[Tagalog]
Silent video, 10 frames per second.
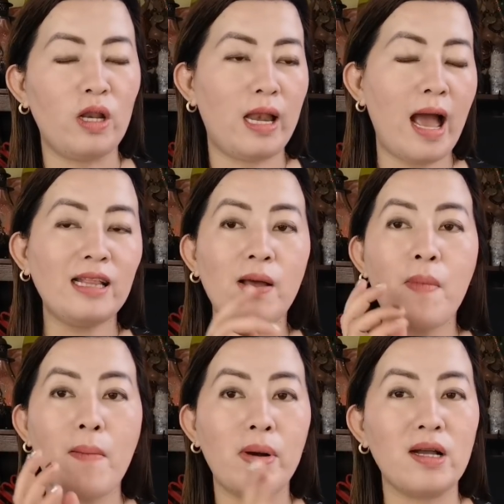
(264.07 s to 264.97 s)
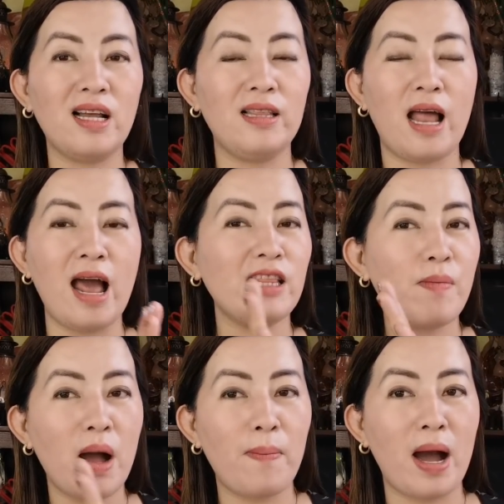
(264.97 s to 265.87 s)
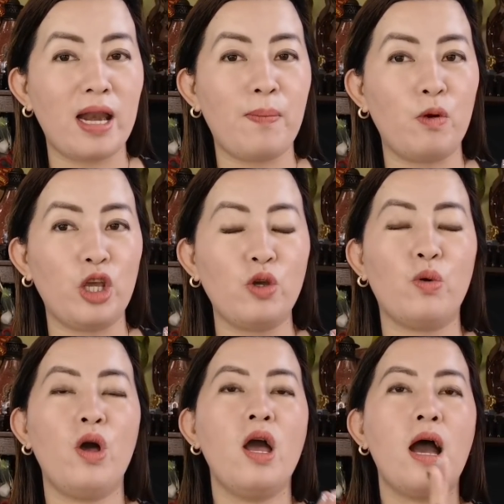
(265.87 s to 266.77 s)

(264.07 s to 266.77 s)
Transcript: na lahat ng mga magaganda, lahat ng mga pangarap po ninyo.